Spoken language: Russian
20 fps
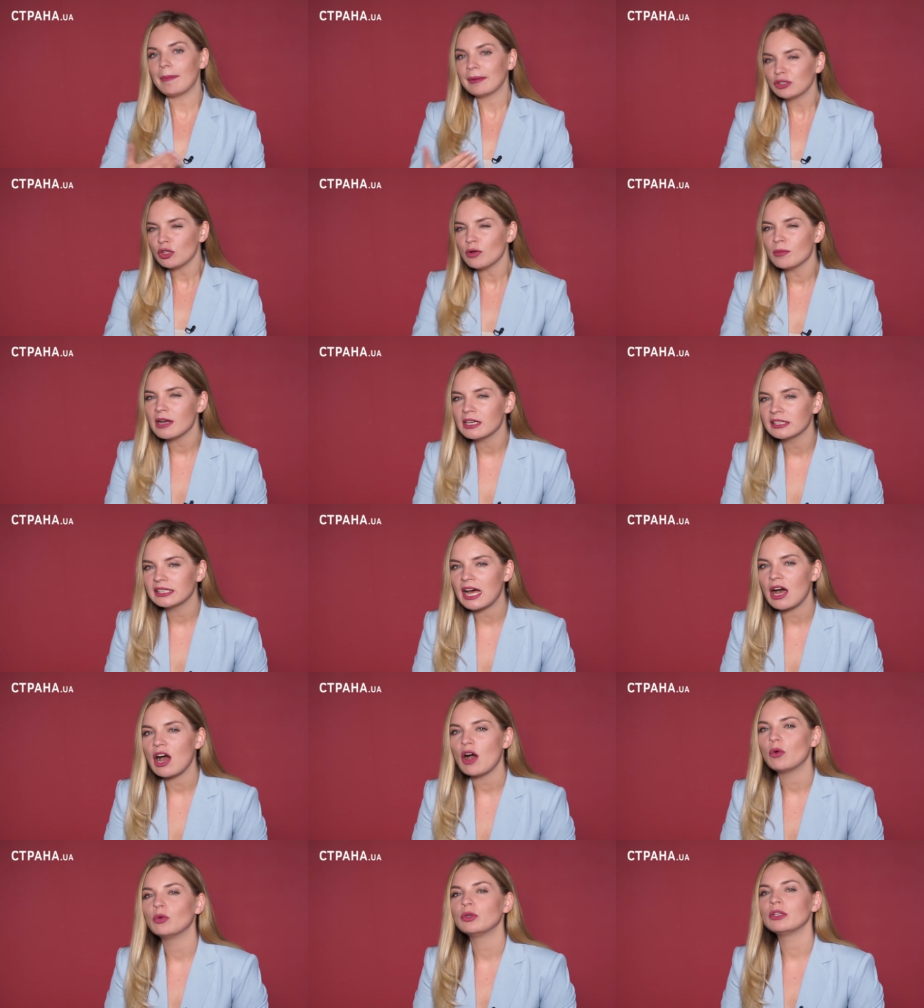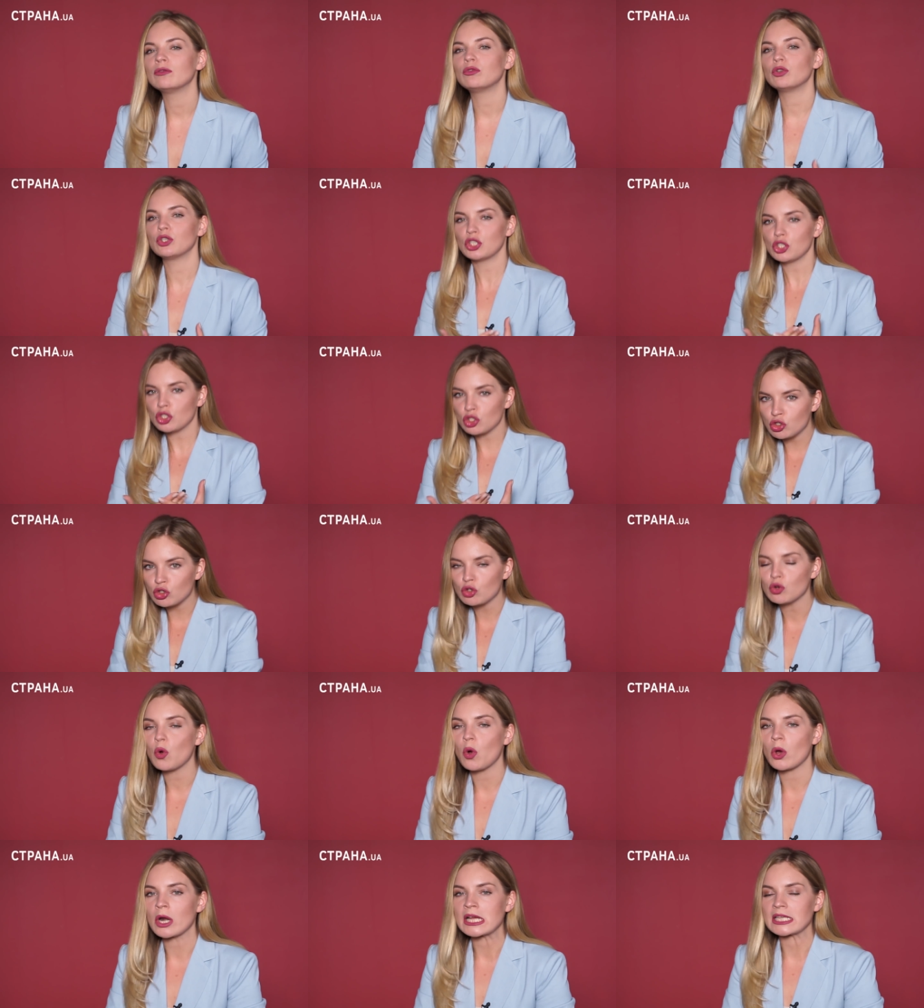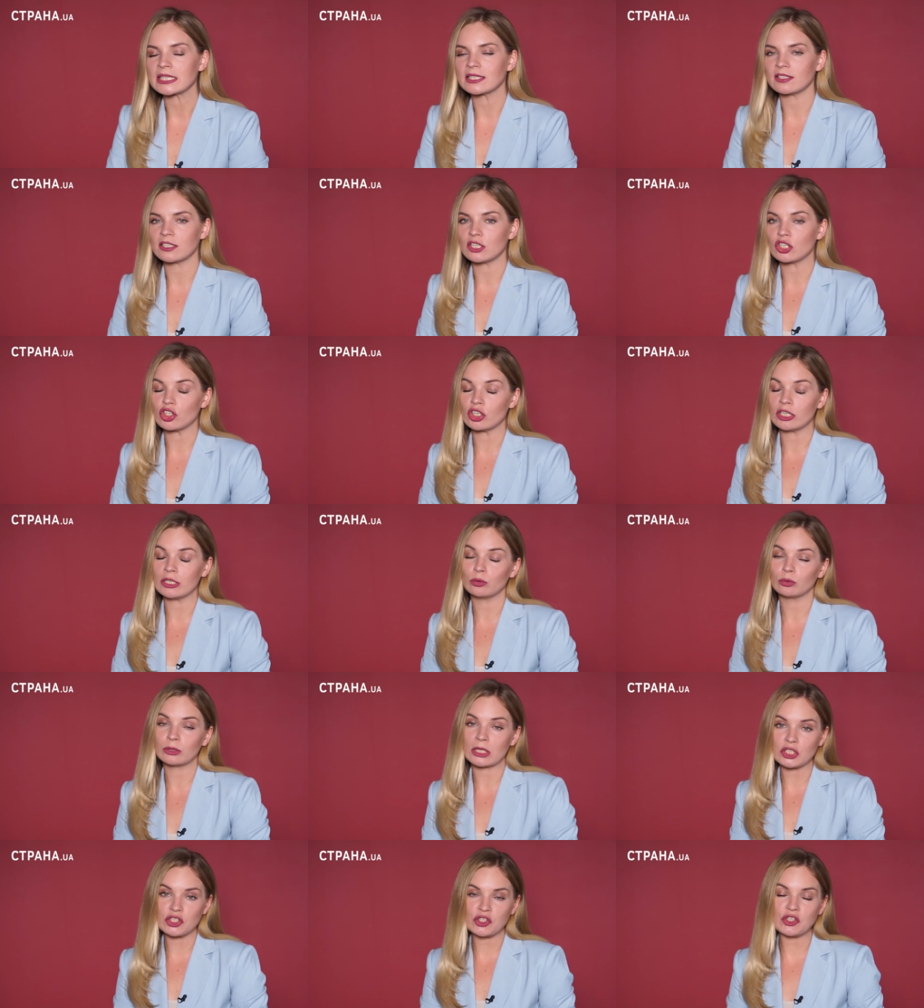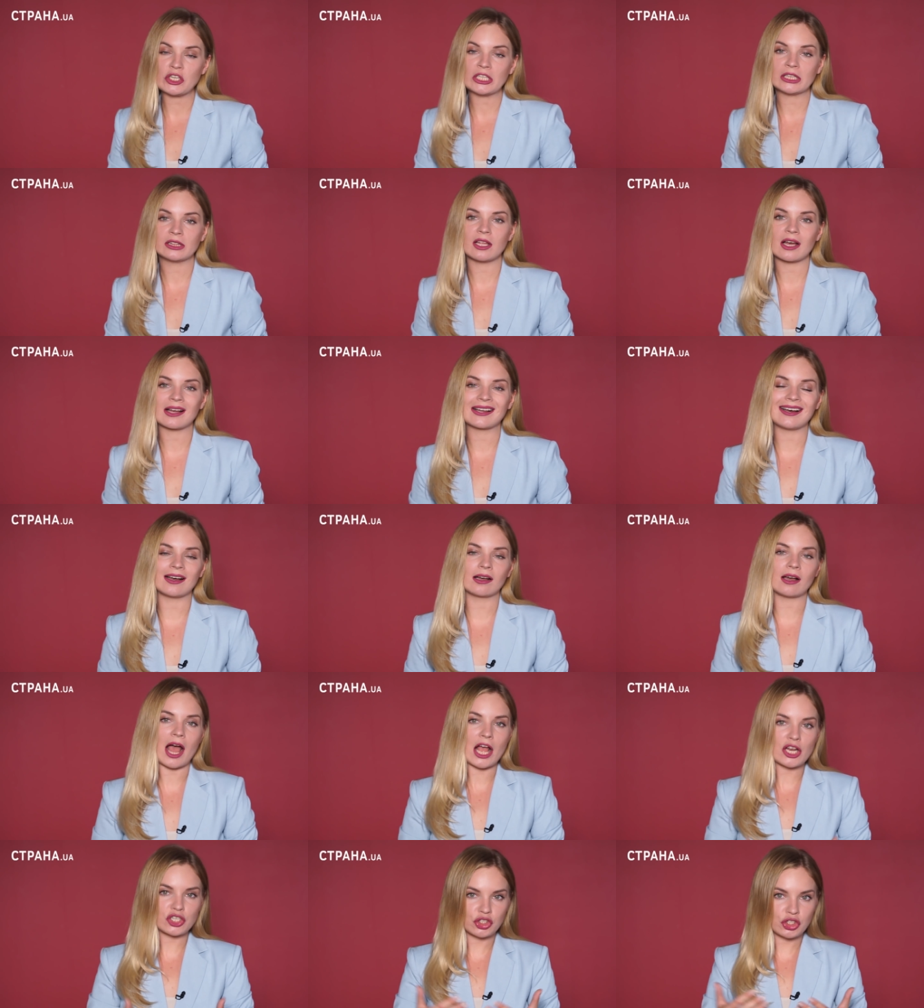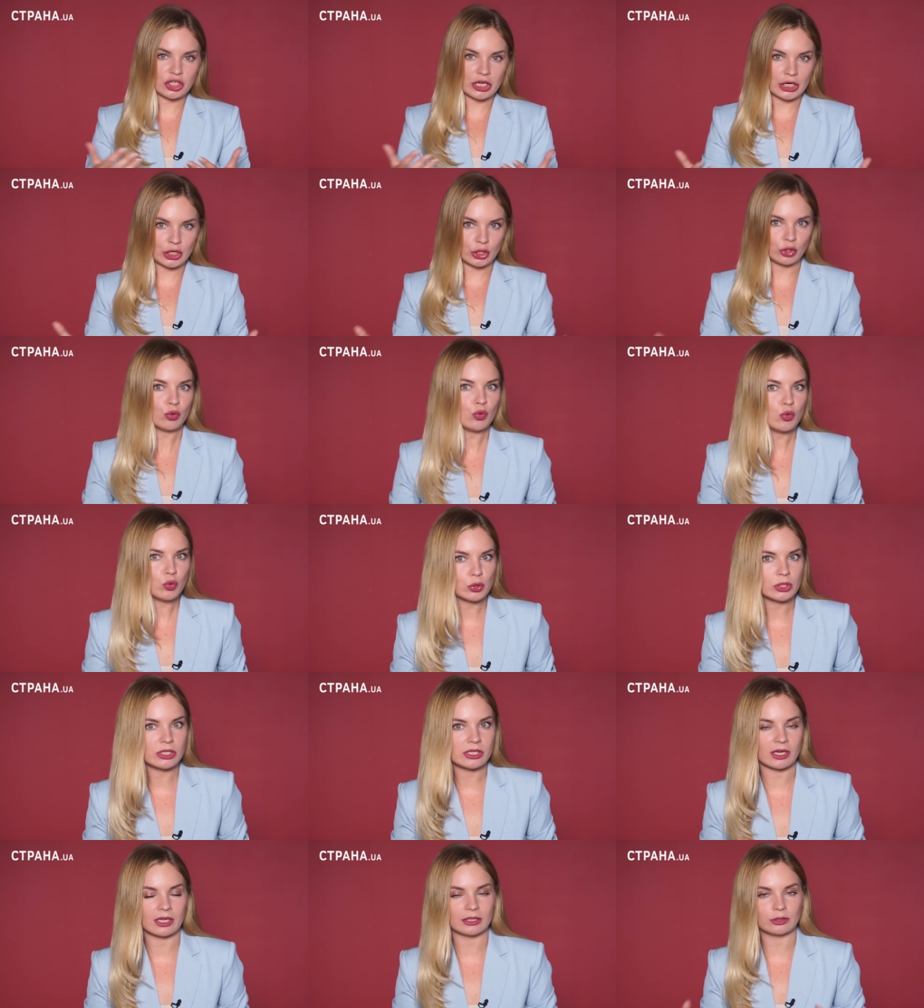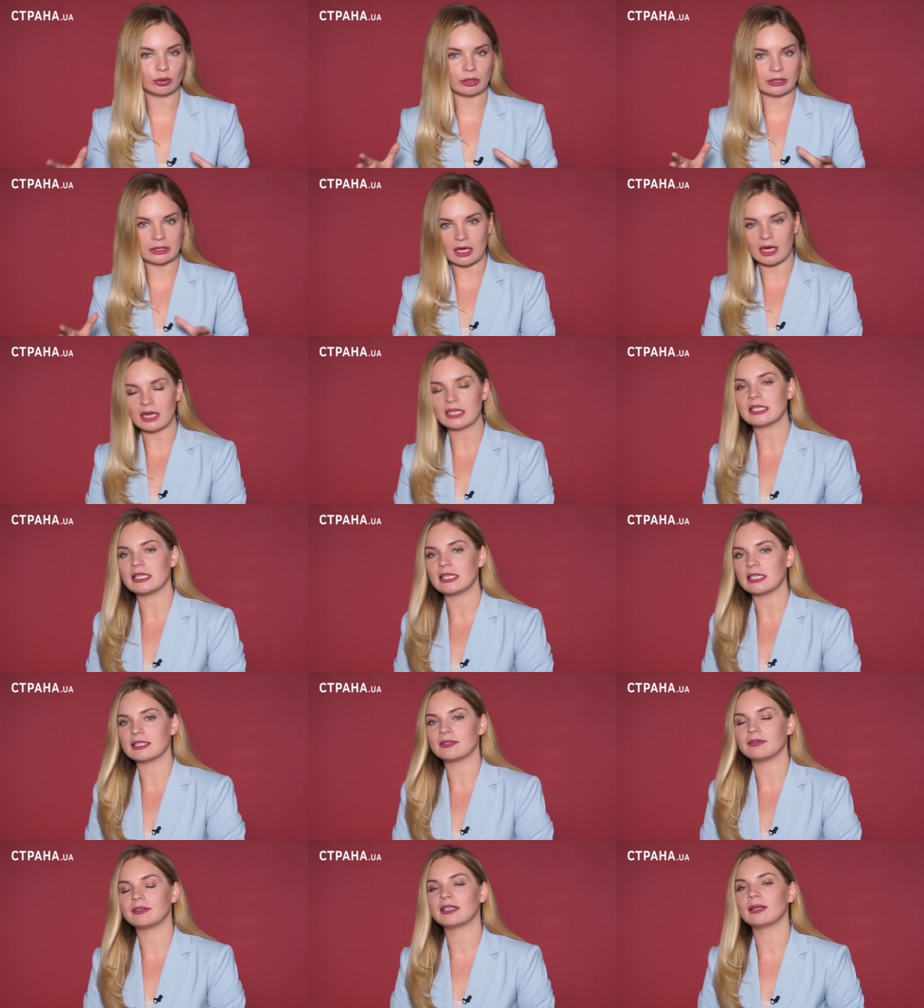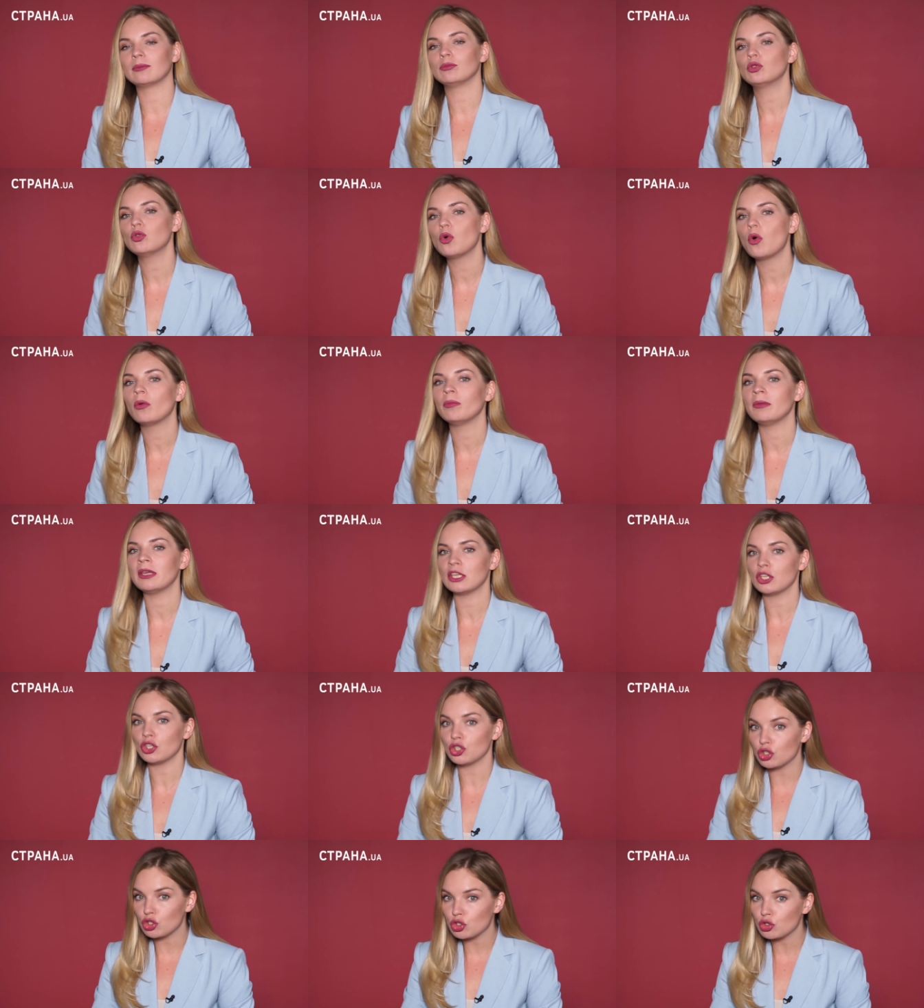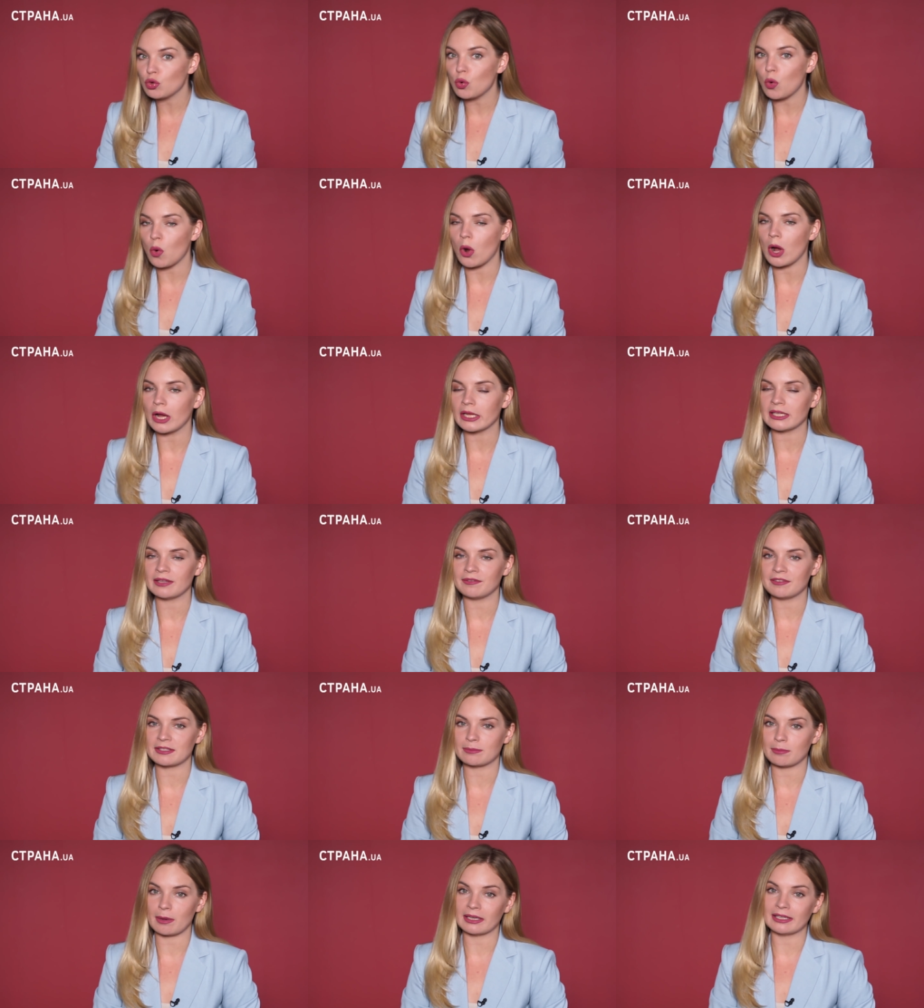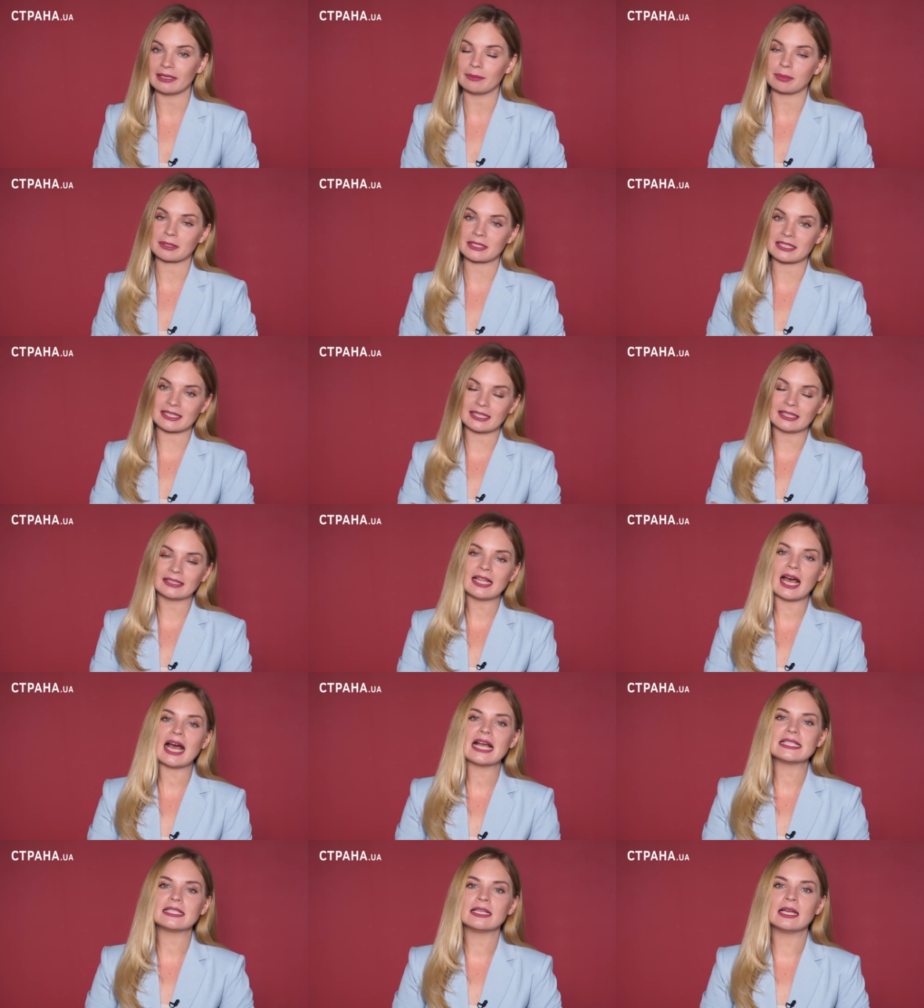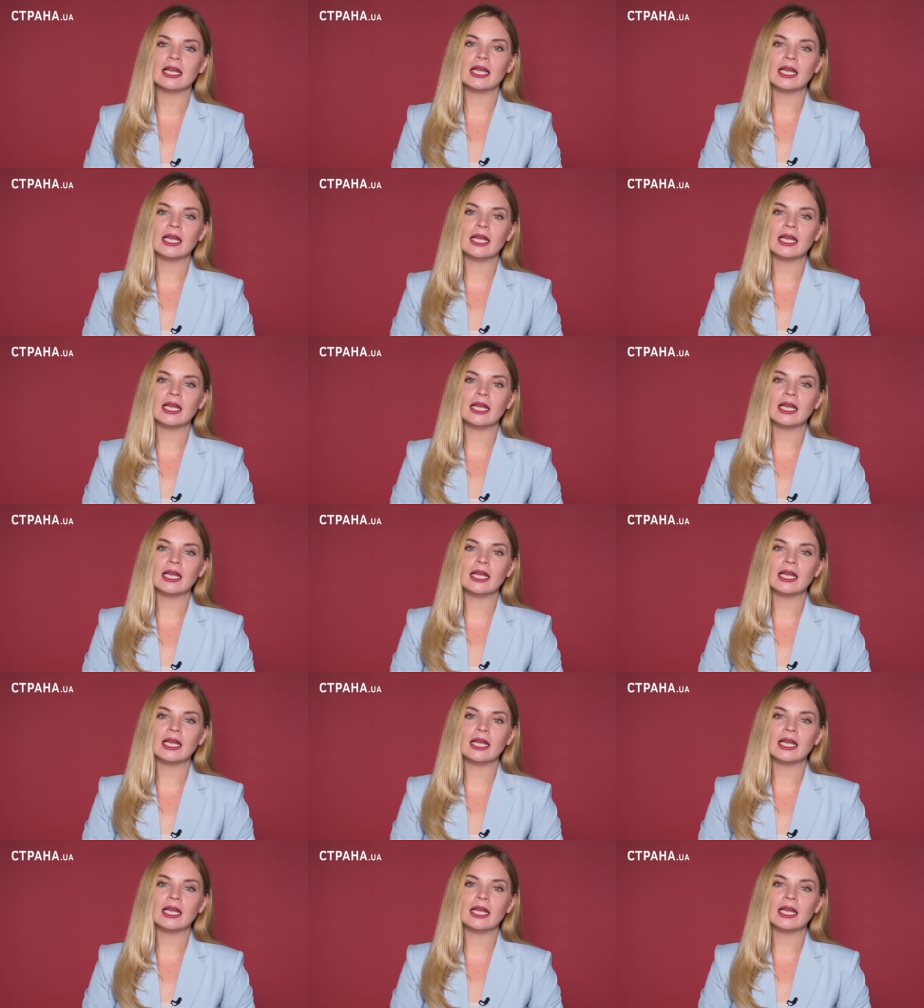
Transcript: потом, когда у него еще раз решили уточнить, так а как же люди, которые находились в этом доме, еще они ведь могли пострадать,